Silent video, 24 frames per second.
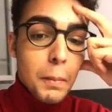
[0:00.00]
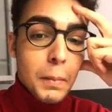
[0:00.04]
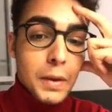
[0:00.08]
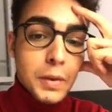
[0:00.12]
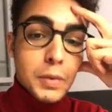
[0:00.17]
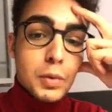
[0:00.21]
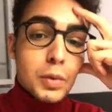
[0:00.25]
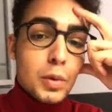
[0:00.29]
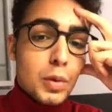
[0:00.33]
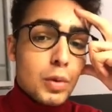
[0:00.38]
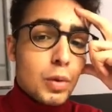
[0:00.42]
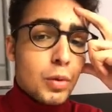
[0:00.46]

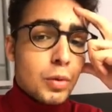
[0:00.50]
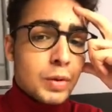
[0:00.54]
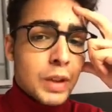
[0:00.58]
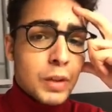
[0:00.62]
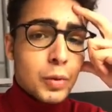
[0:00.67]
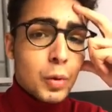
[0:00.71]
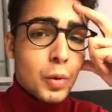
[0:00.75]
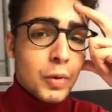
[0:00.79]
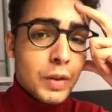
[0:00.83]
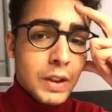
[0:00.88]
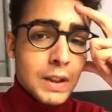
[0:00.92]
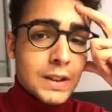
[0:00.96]
parce qu'on
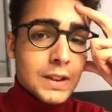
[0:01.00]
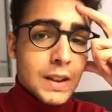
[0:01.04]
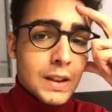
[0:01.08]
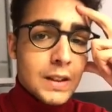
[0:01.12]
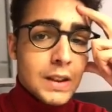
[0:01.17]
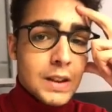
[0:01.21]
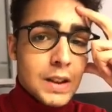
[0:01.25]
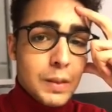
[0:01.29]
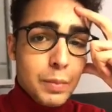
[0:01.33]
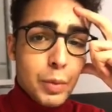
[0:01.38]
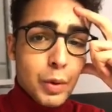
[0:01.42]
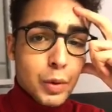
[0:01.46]
a trouvé des
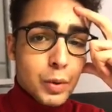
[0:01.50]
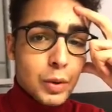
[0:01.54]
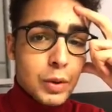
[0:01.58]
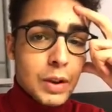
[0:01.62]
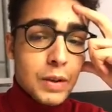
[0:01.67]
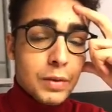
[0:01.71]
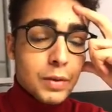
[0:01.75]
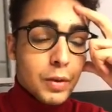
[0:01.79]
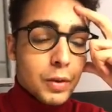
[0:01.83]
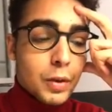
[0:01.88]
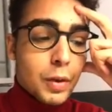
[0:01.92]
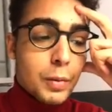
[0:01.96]
stratégies pour se
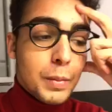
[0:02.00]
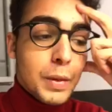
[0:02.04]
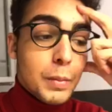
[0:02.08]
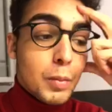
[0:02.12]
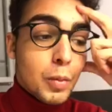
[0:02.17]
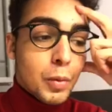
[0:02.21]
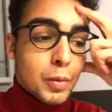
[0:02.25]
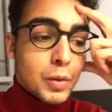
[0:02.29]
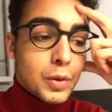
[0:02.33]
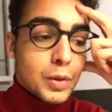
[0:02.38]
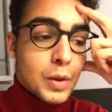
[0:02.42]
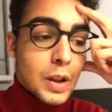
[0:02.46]
défendre, mais
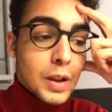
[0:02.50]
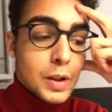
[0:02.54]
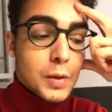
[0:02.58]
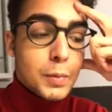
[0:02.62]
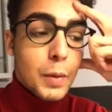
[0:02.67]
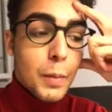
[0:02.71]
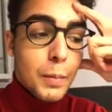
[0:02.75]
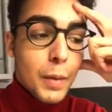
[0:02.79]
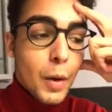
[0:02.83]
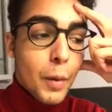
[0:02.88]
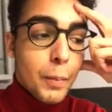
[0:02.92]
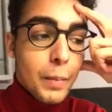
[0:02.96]
bon, ça
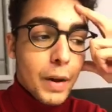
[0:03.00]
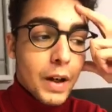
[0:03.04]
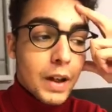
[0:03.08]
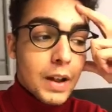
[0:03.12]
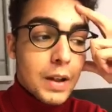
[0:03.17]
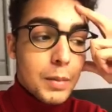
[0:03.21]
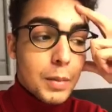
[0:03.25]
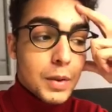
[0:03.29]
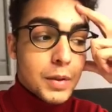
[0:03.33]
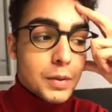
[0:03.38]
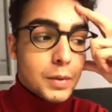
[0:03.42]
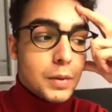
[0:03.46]
je peux pas en
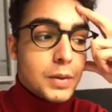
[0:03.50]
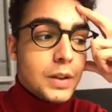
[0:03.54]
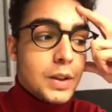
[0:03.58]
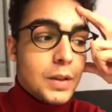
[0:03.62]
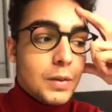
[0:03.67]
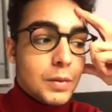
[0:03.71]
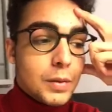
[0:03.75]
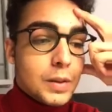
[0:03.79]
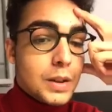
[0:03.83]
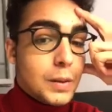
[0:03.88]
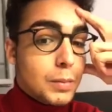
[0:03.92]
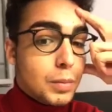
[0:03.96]
parler parce que
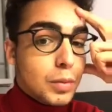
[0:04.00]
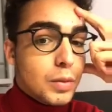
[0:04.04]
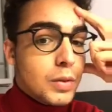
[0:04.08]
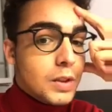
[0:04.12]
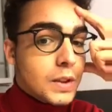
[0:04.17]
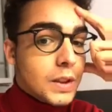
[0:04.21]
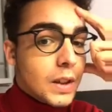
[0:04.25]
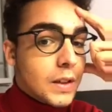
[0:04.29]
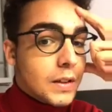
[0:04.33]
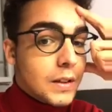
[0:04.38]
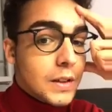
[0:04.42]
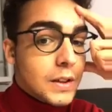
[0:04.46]
sinon c'est plus une
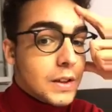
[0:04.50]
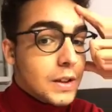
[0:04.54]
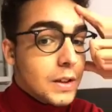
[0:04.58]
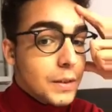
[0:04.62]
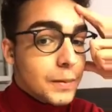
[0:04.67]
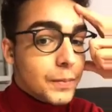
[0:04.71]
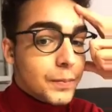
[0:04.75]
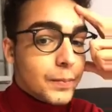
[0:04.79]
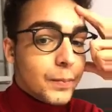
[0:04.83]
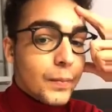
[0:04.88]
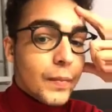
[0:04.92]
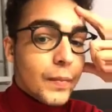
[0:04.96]
stratégie.